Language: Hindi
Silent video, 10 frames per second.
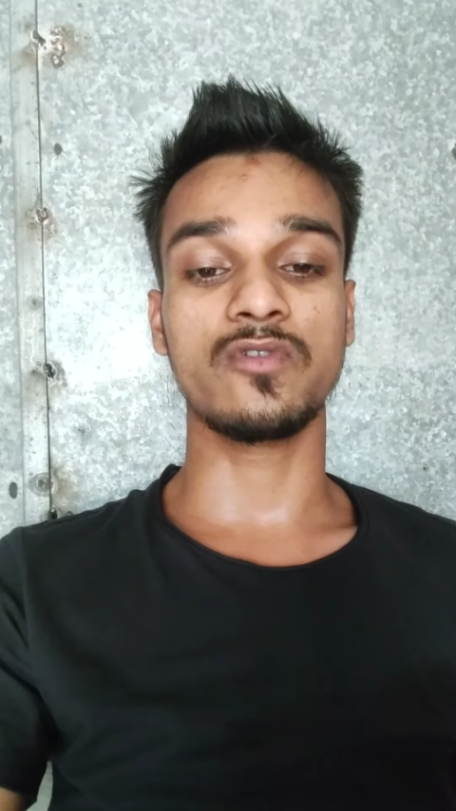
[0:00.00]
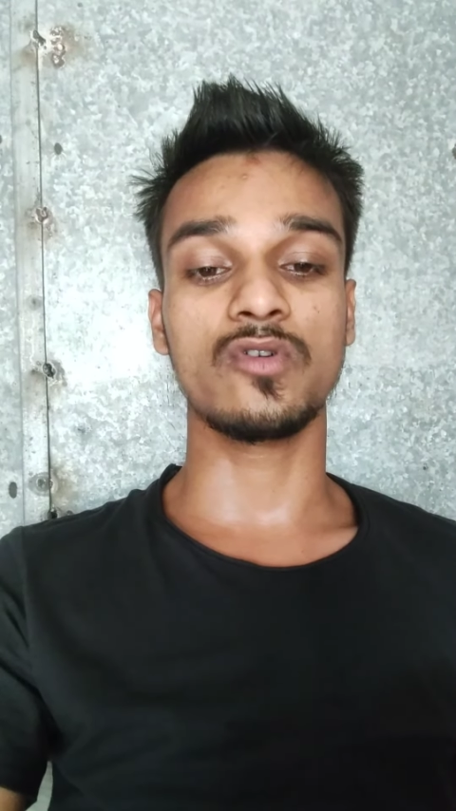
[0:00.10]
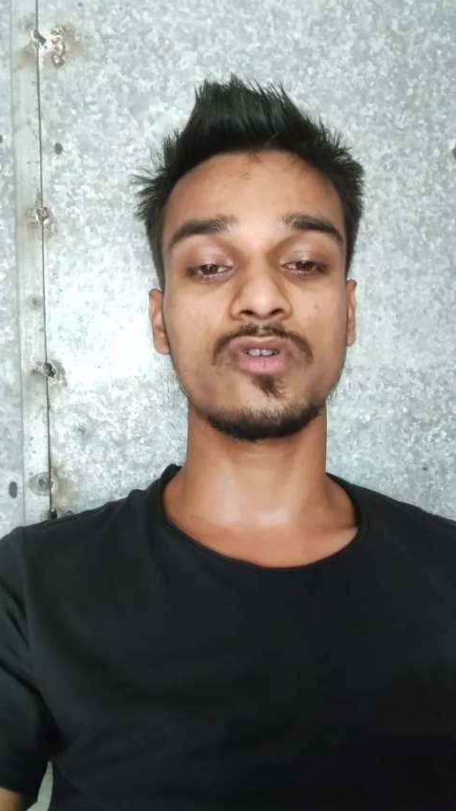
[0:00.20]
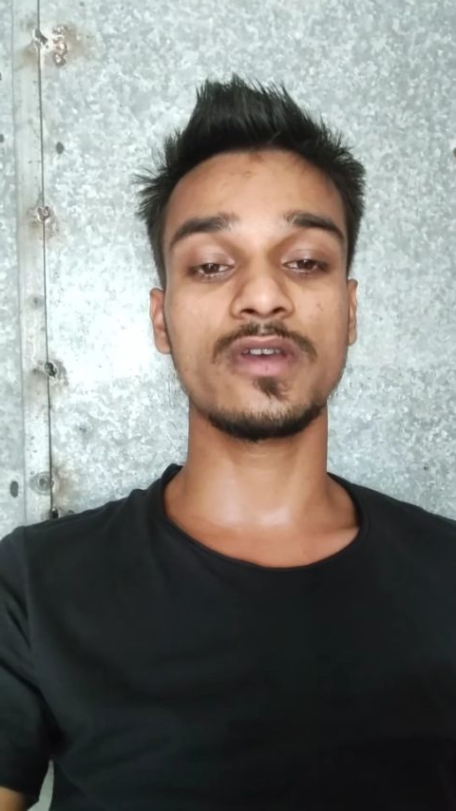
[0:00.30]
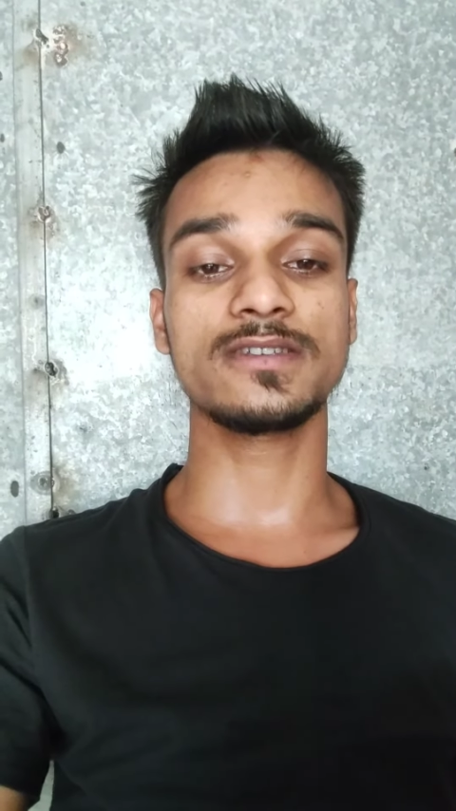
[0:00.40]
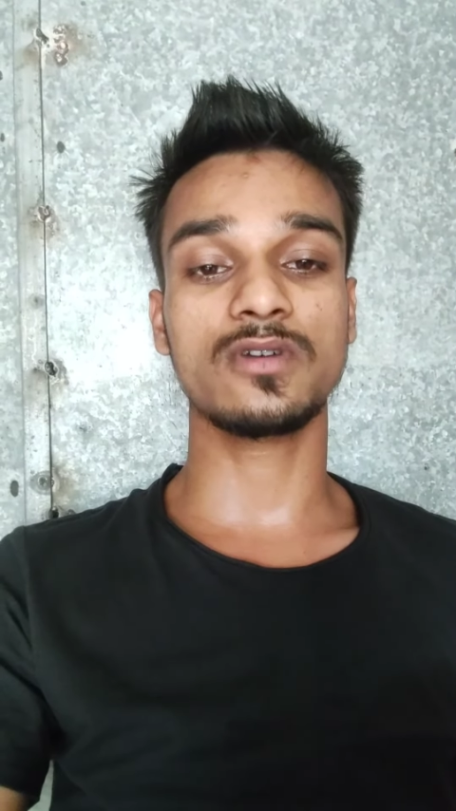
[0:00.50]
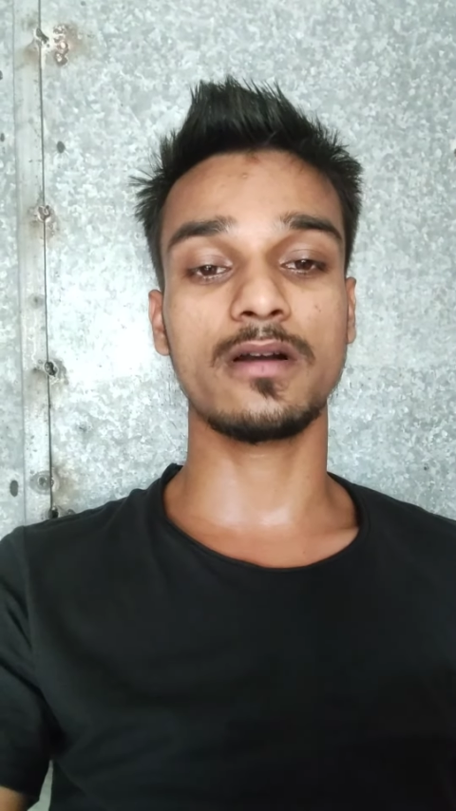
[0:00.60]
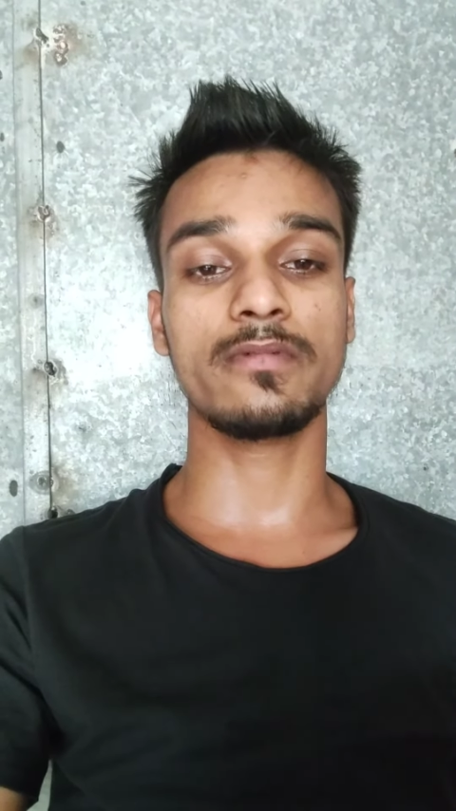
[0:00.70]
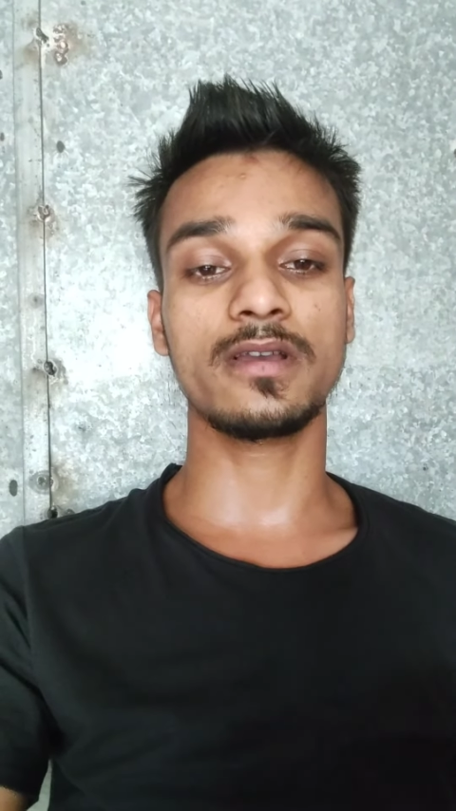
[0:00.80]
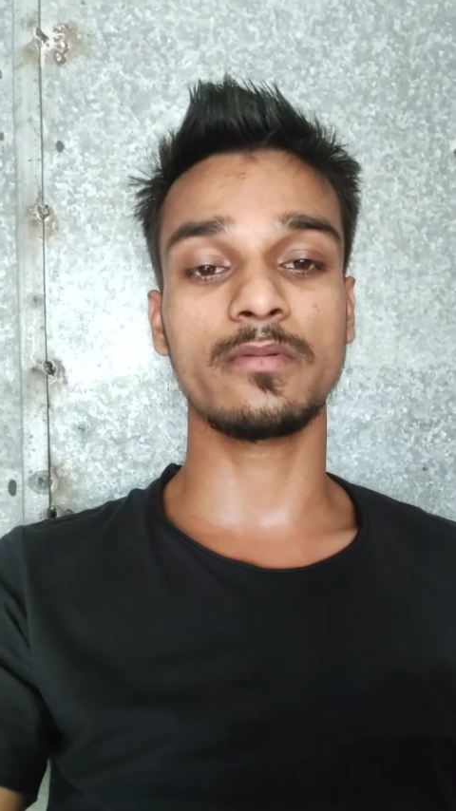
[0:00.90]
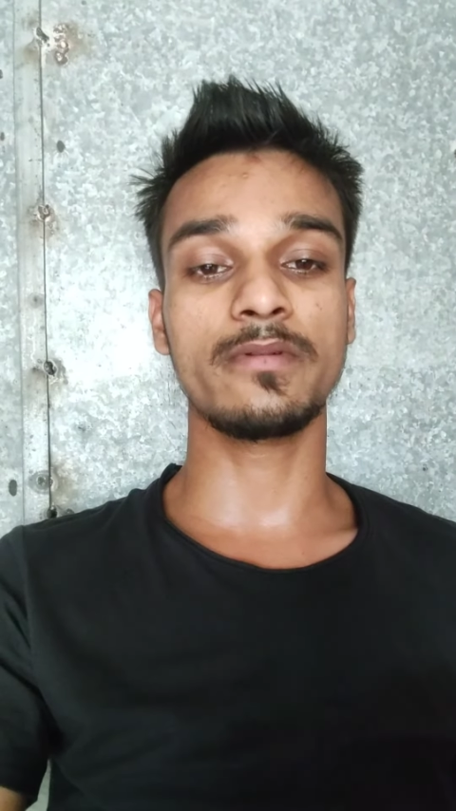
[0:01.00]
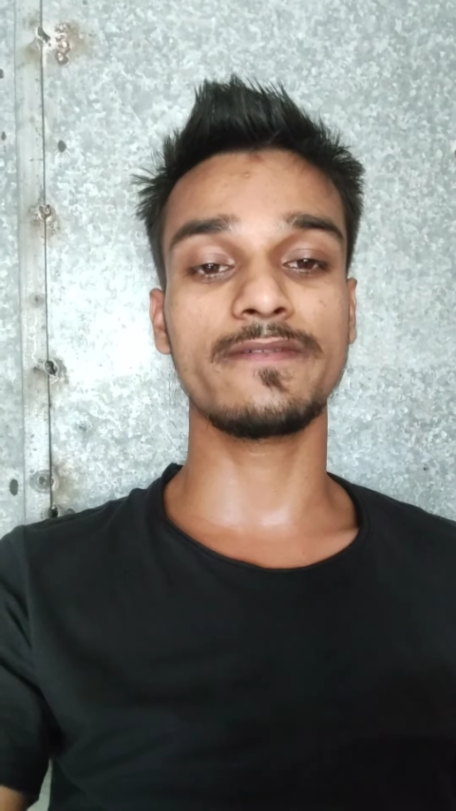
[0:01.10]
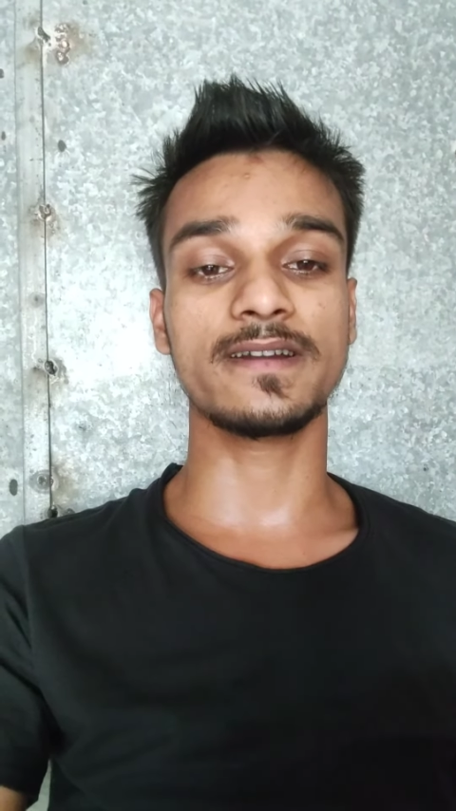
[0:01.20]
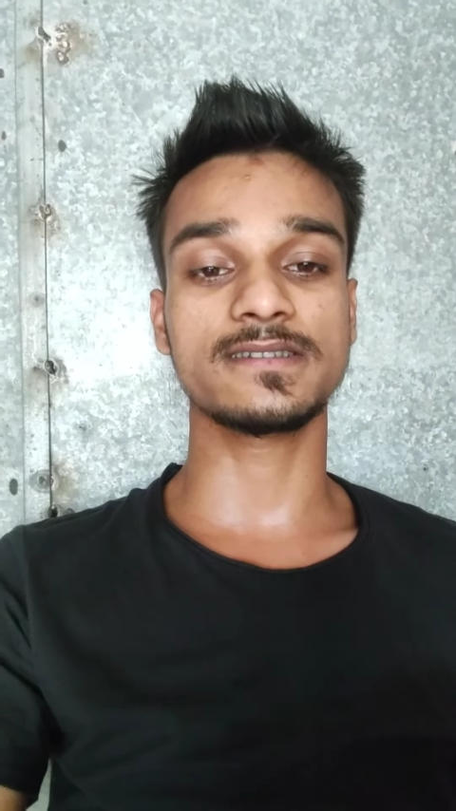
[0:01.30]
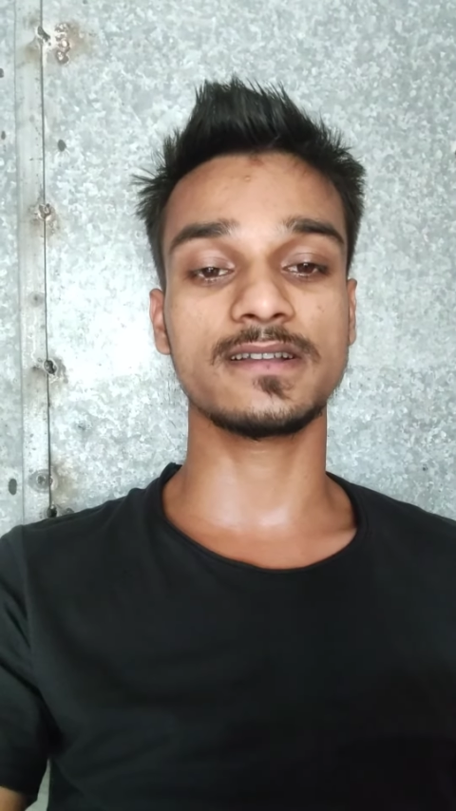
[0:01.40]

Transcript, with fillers: फ़ोन है जो काफ़ी कभी भी फट